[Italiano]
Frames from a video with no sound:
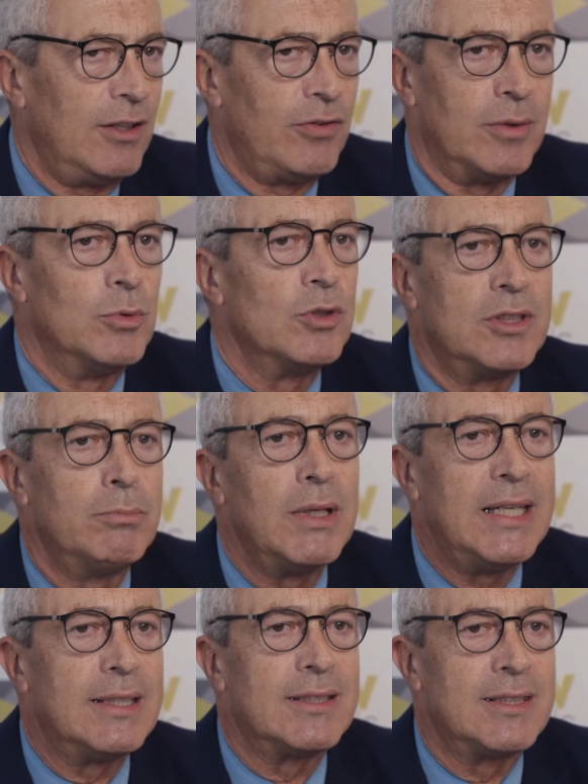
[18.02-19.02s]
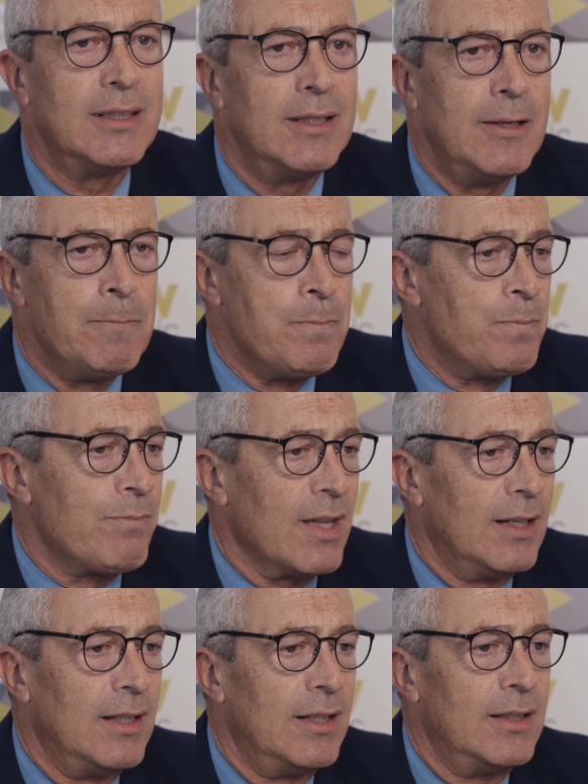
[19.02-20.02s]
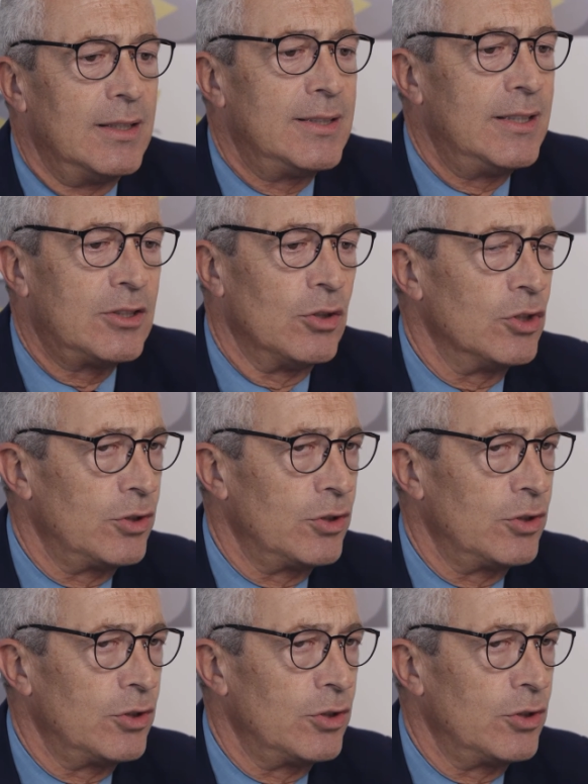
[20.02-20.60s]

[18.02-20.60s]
i famosi BRICS, eh, si sono